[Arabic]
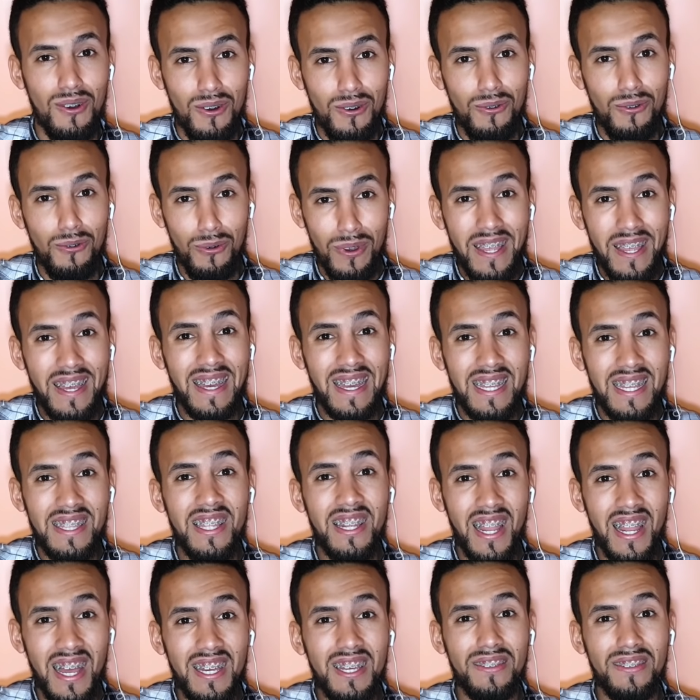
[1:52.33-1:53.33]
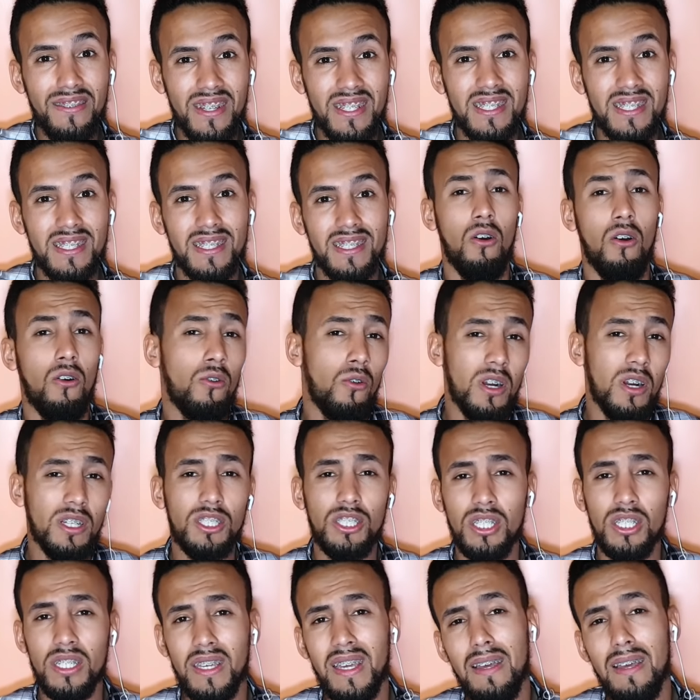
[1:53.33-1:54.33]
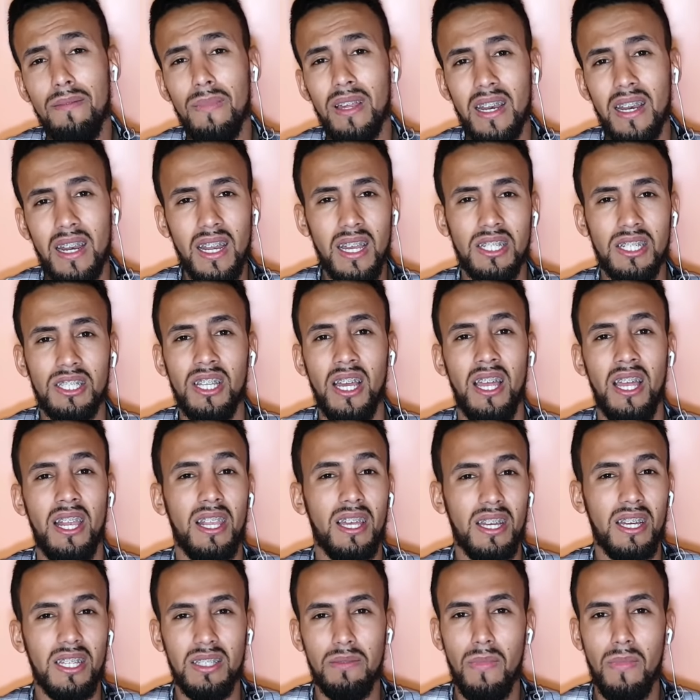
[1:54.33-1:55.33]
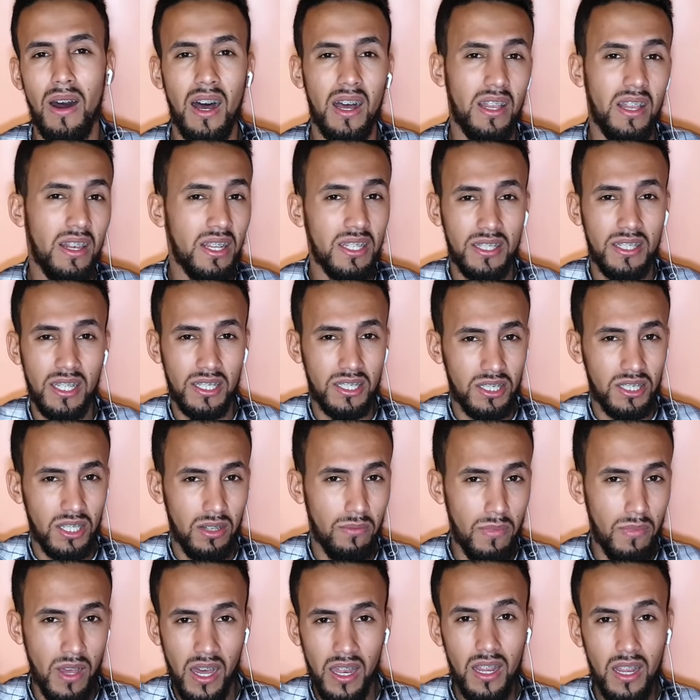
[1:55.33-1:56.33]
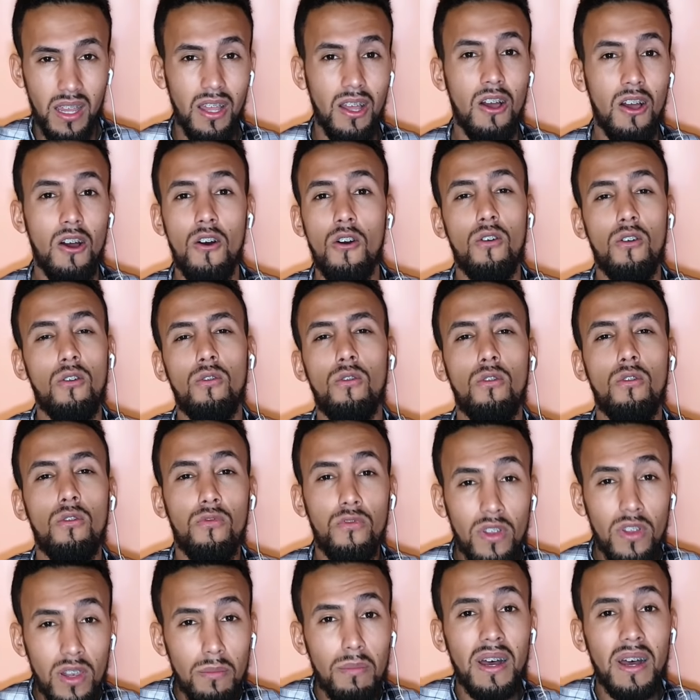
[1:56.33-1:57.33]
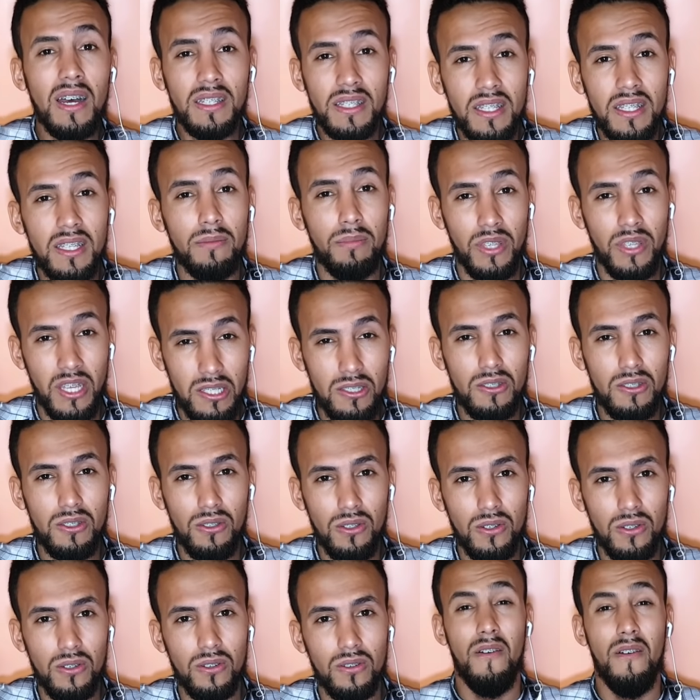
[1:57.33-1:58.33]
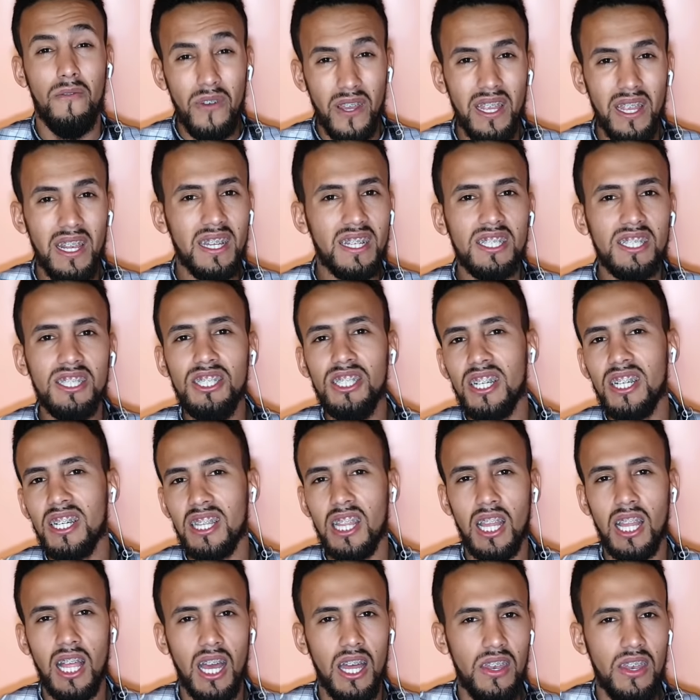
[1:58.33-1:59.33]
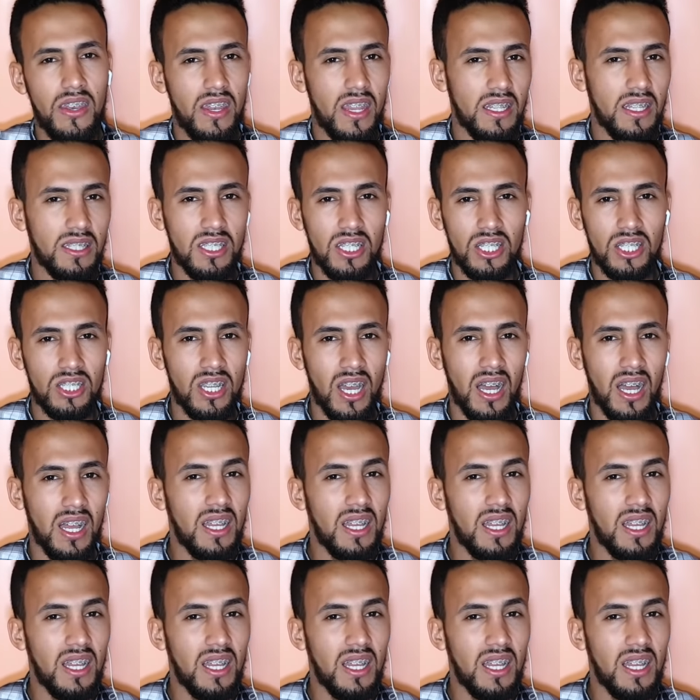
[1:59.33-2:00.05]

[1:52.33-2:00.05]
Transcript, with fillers: ولا غادي الاكفس وهادشي كامل راجع للخدمه اللي درتي البارح وفي الماضي بيان سور فإلا كنتي كتلقى النتيجه